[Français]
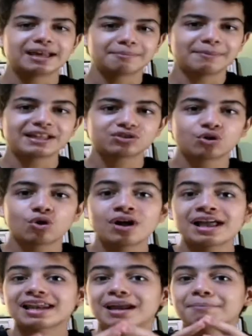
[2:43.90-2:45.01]
maintenant,
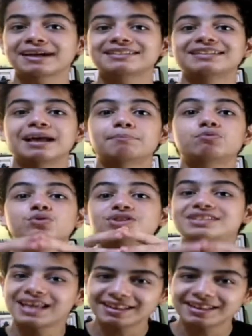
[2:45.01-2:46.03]
la partie la plus